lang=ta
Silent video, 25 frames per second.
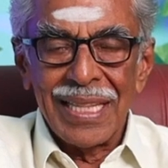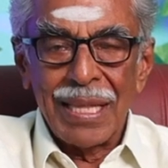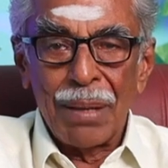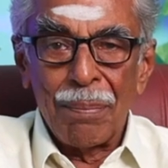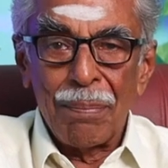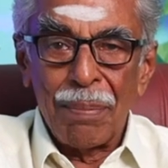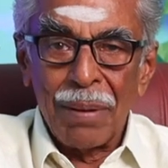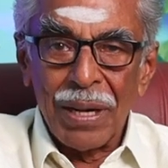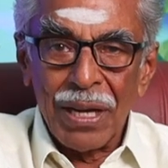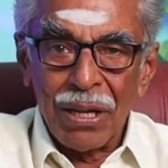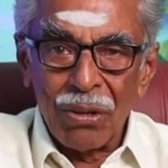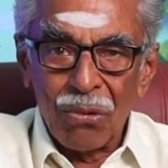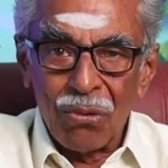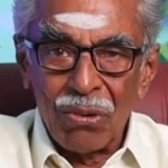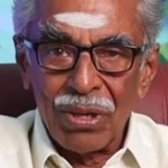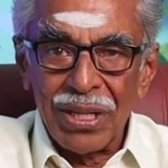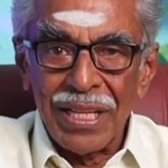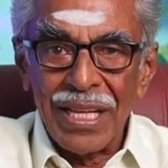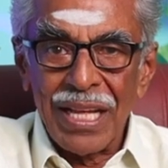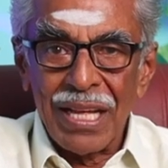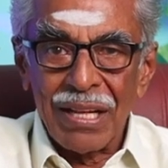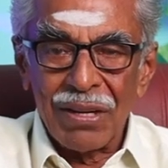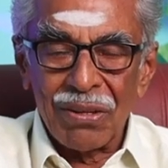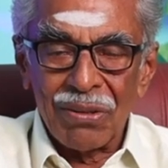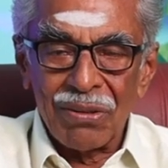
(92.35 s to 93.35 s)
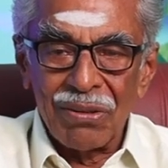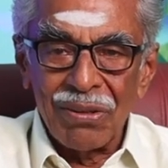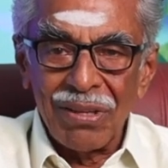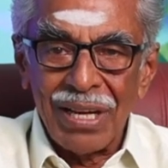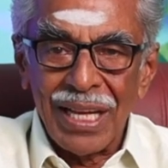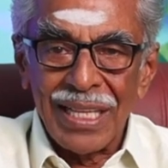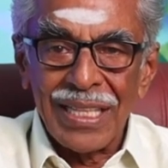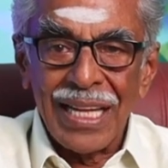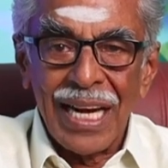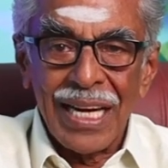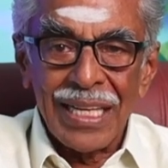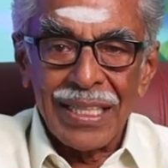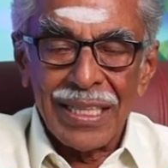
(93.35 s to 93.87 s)
தப்பான கொள்கையாக இருக்கும்
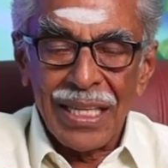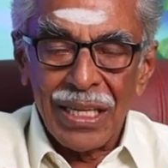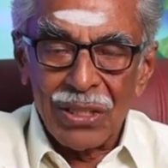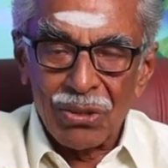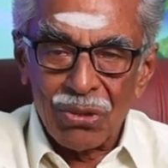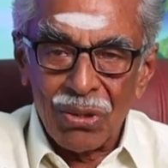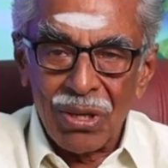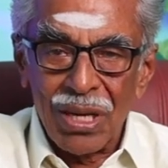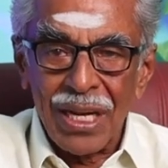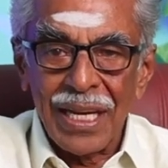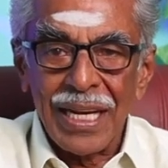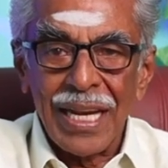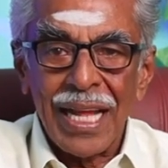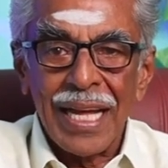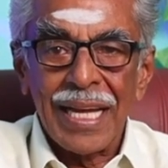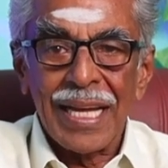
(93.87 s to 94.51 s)
அது அடுத்தால் சொன்னால்